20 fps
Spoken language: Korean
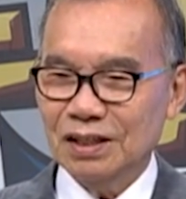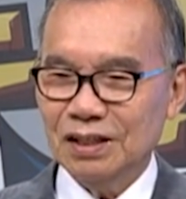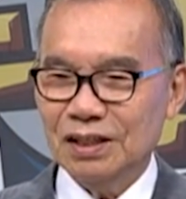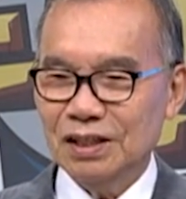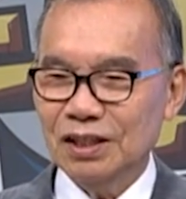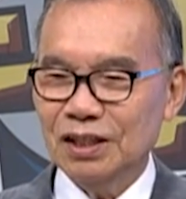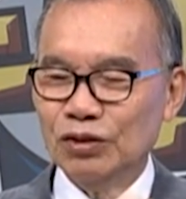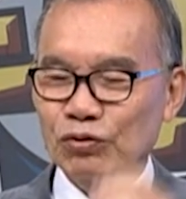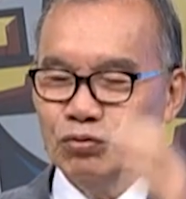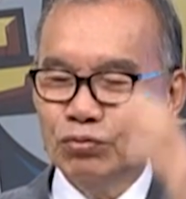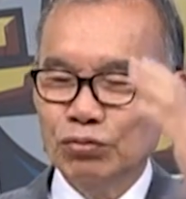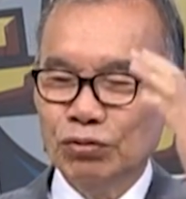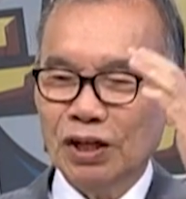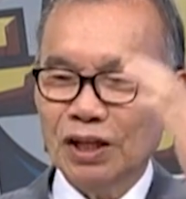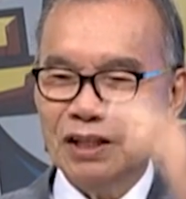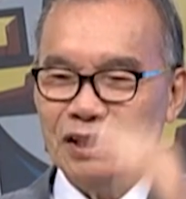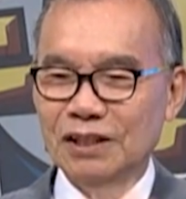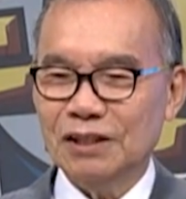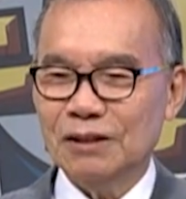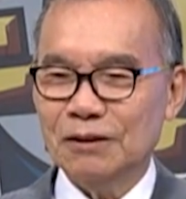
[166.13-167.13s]
이 두
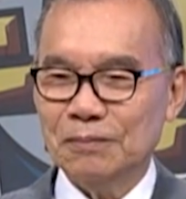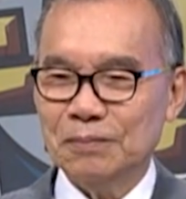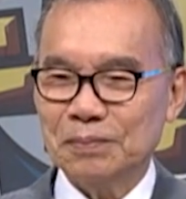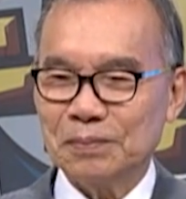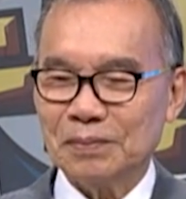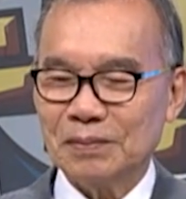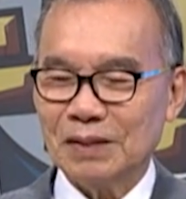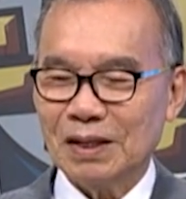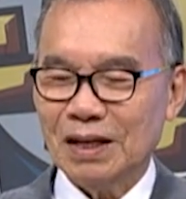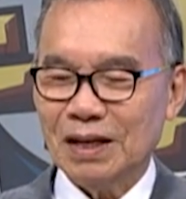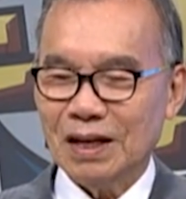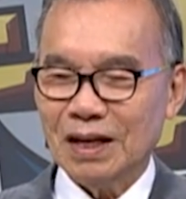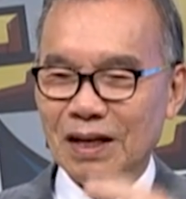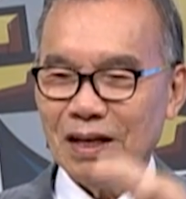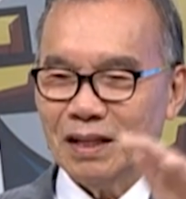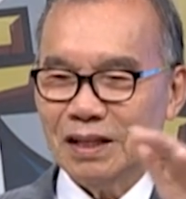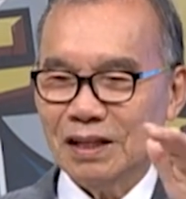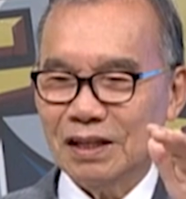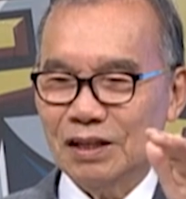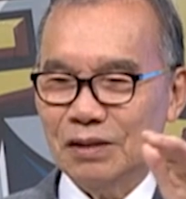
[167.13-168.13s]
가지
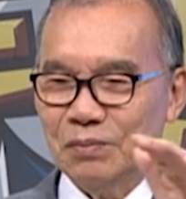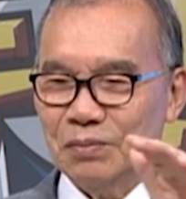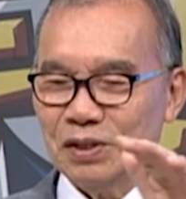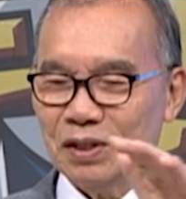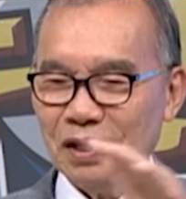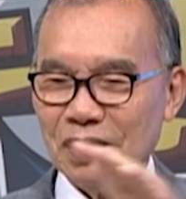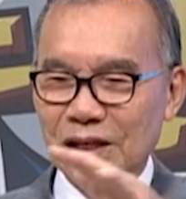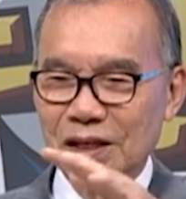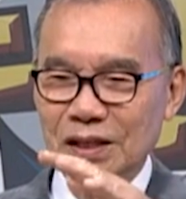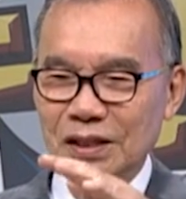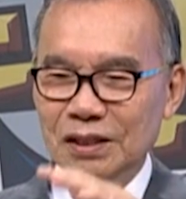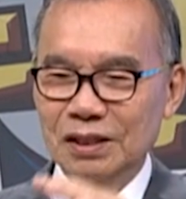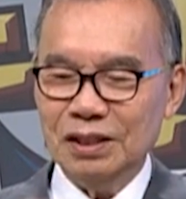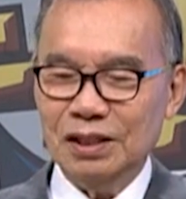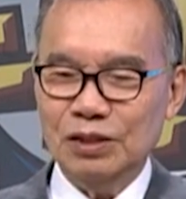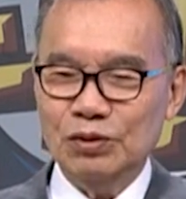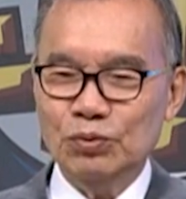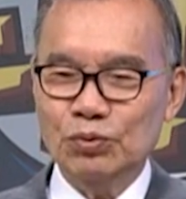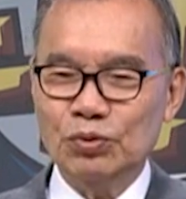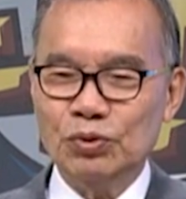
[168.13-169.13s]
하나님 사랑,
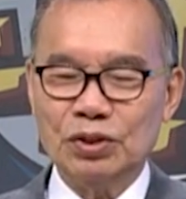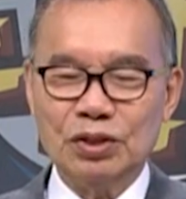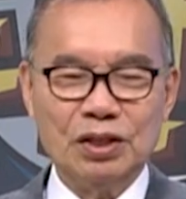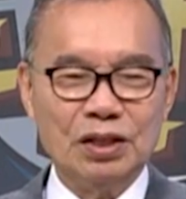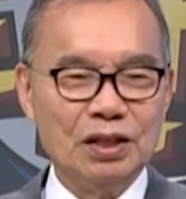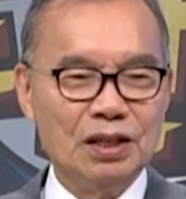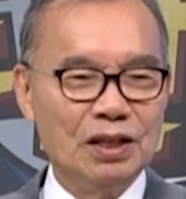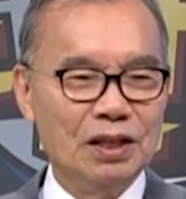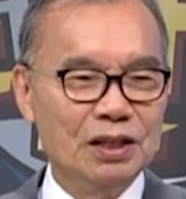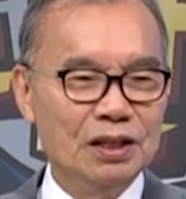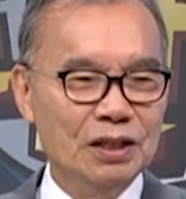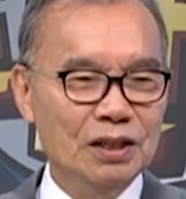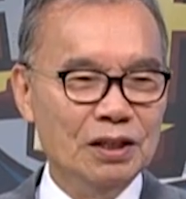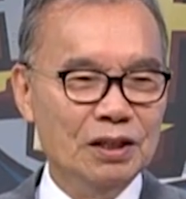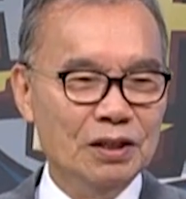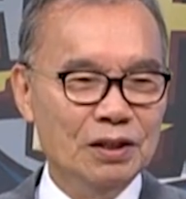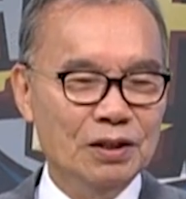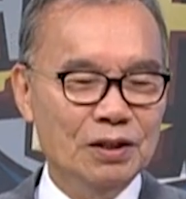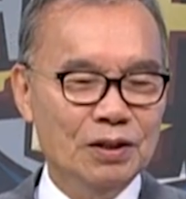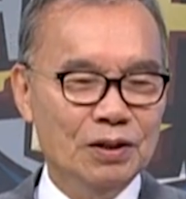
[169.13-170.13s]
이웃 사랑이
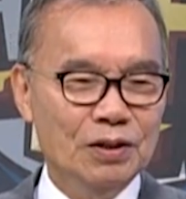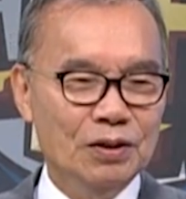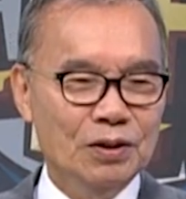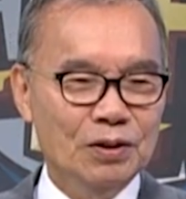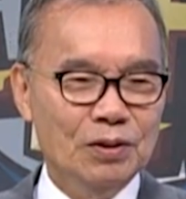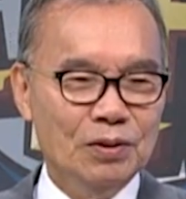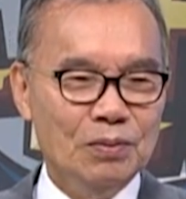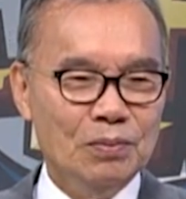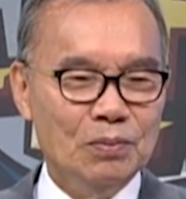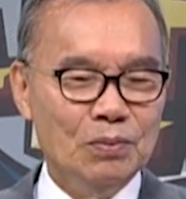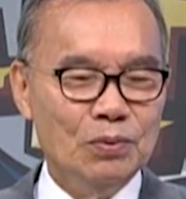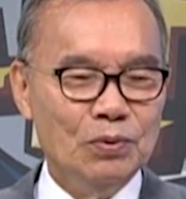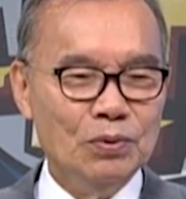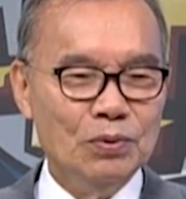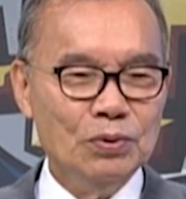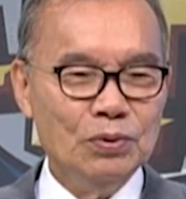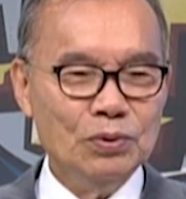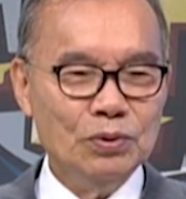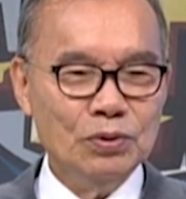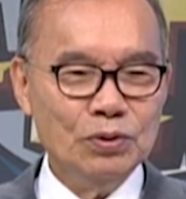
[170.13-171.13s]

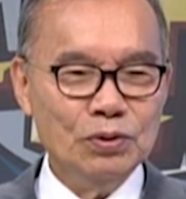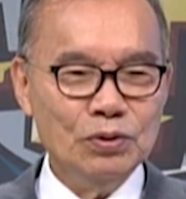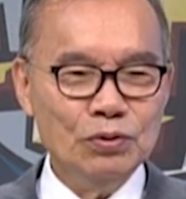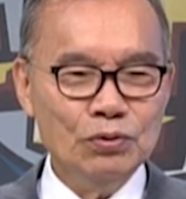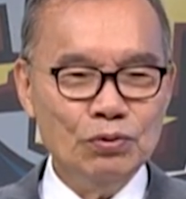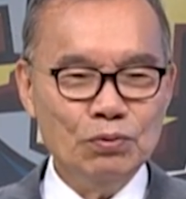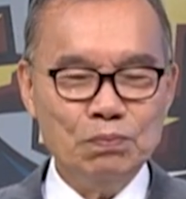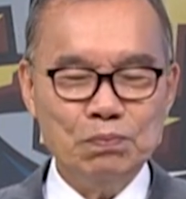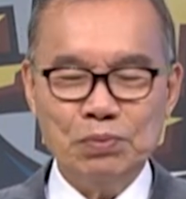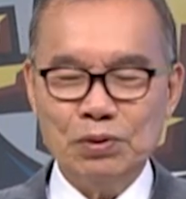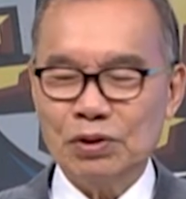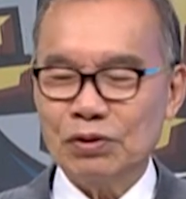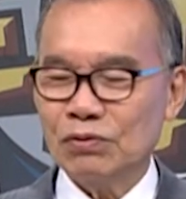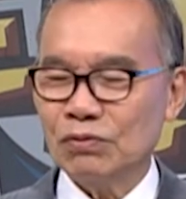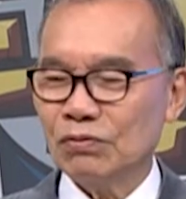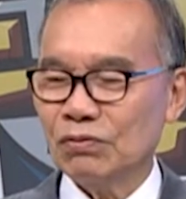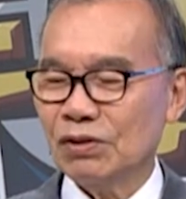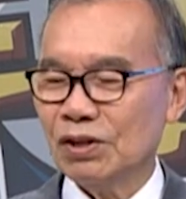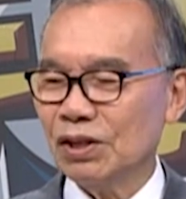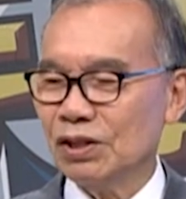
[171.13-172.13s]
모든
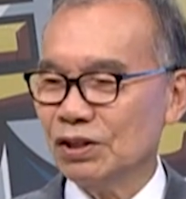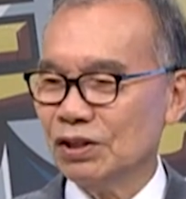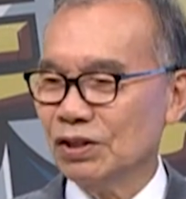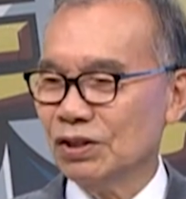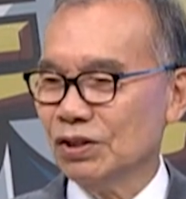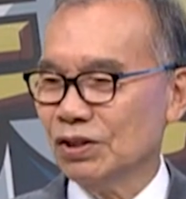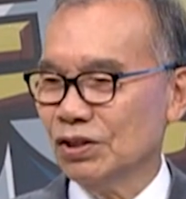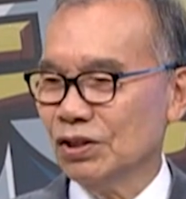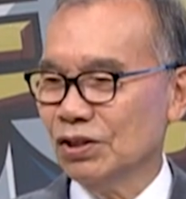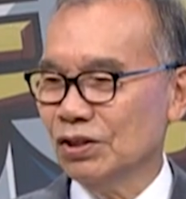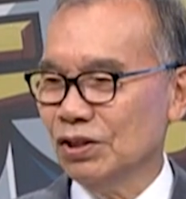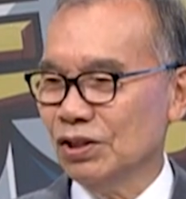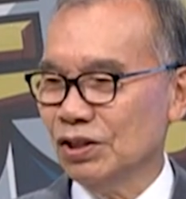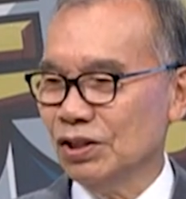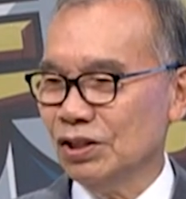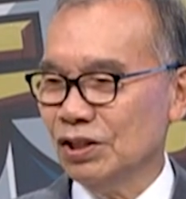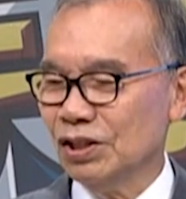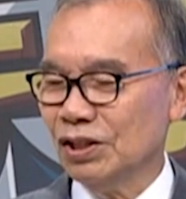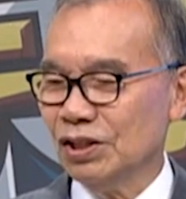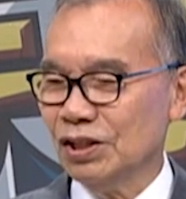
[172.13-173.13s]
율법과
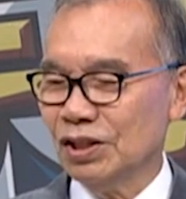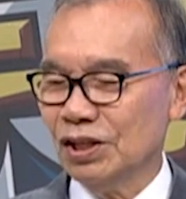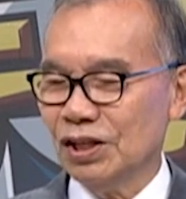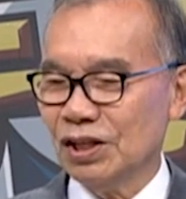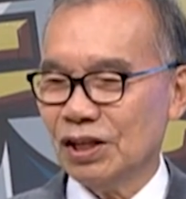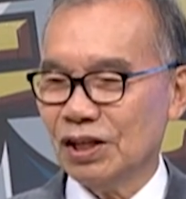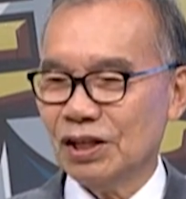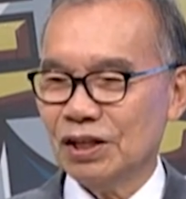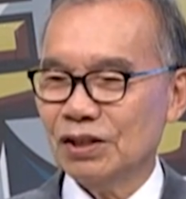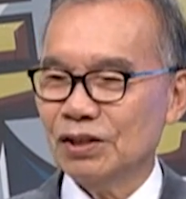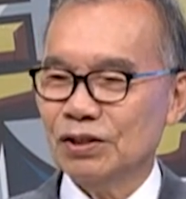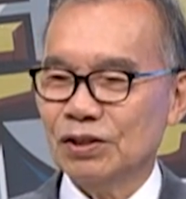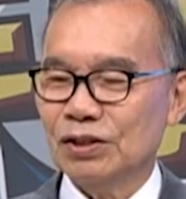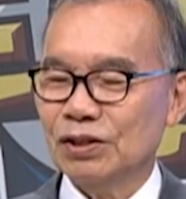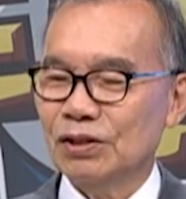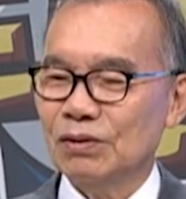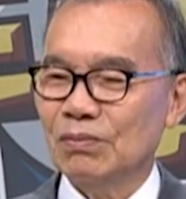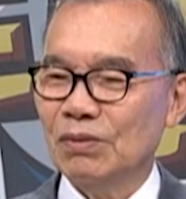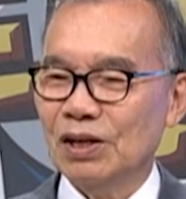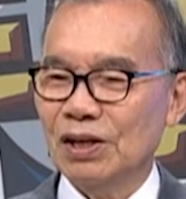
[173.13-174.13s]
선지자들의
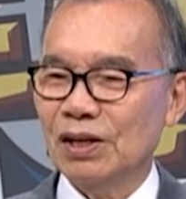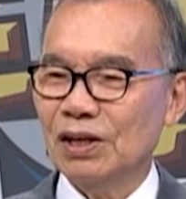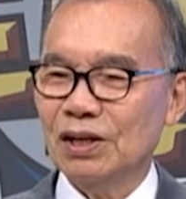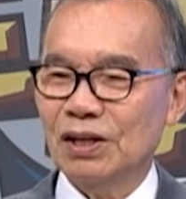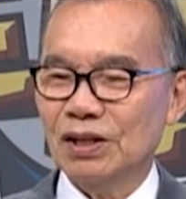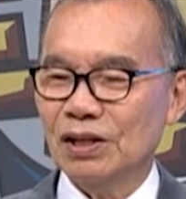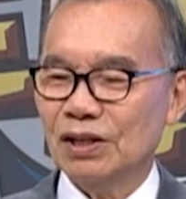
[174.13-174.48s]
가르침의